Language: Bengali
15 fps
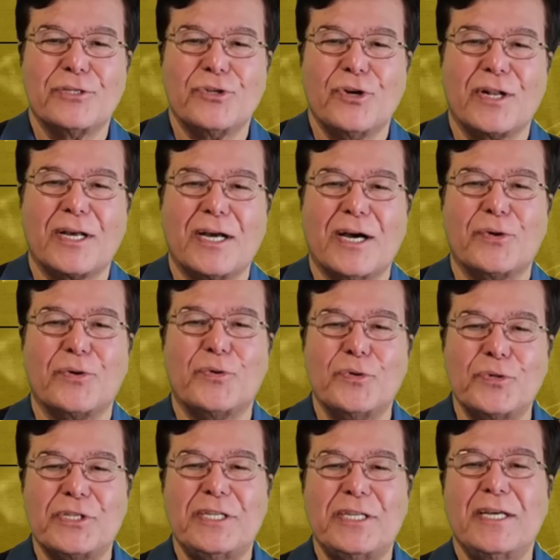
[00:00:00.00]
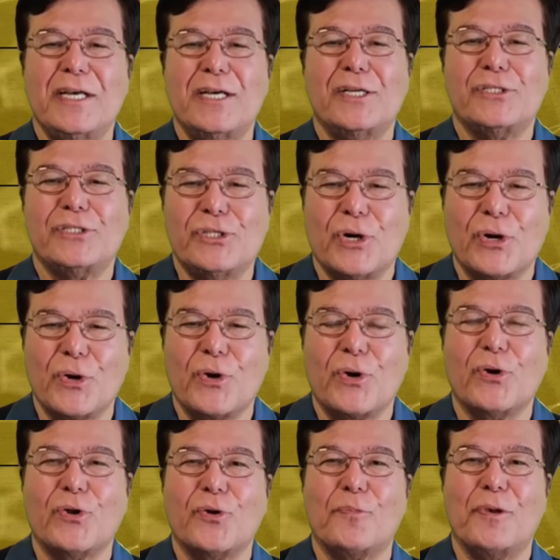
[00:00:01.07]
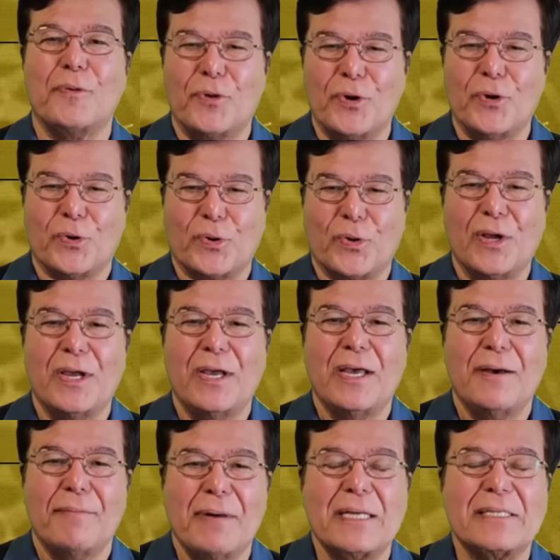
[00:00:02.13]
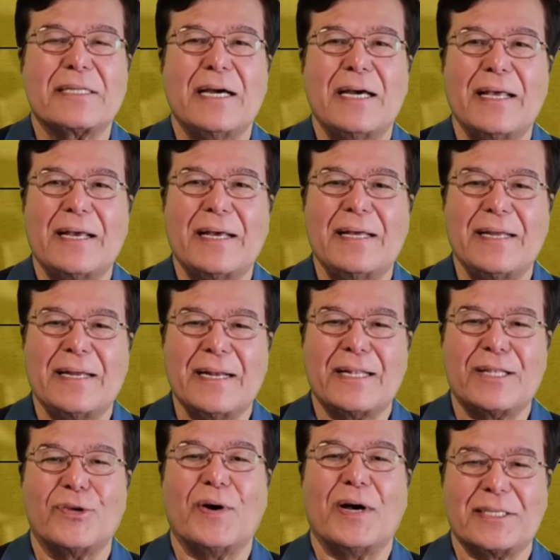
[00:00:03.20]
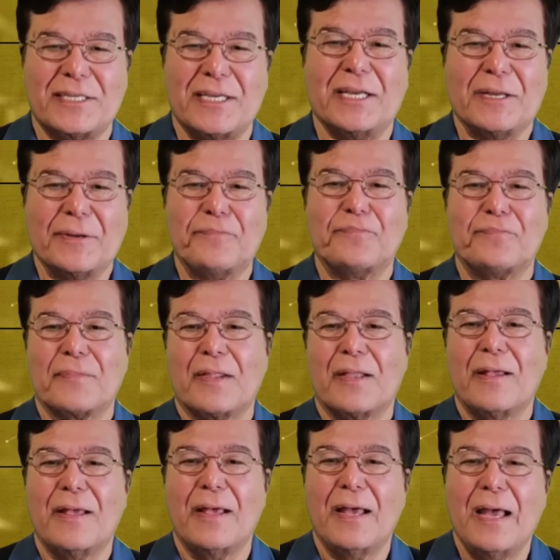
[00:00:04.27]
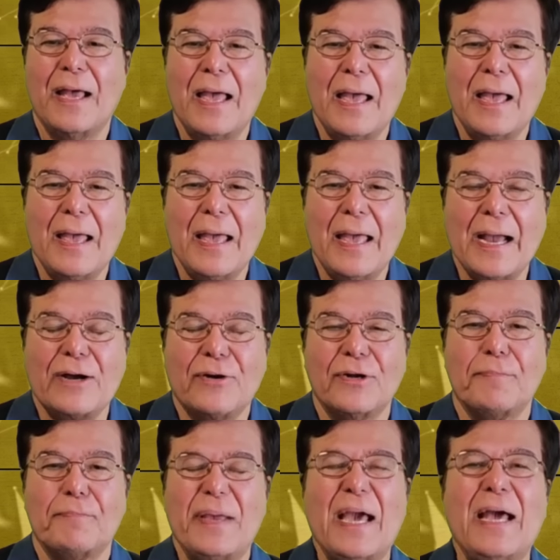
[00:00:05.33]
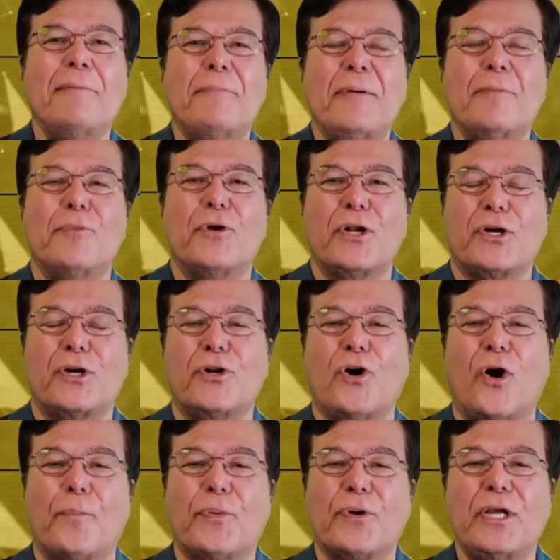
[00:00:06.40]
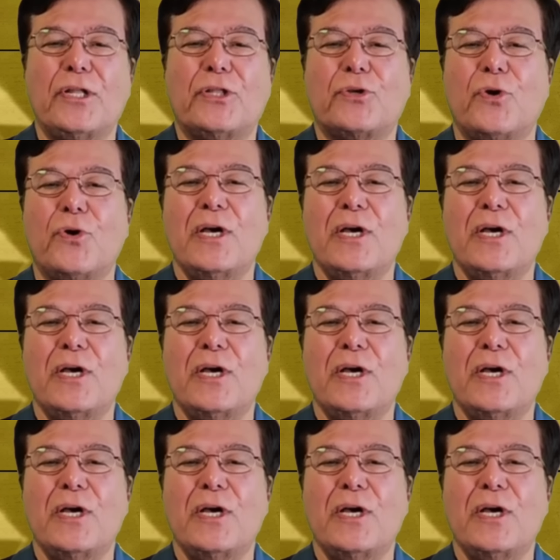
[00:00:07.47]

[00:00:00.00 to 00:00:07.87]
সরকারও খুশি জনগণ বিভোর মাঝখানে ক্রিকেট তো আছেই এখন বিএনপির মনে করেন অপহৃত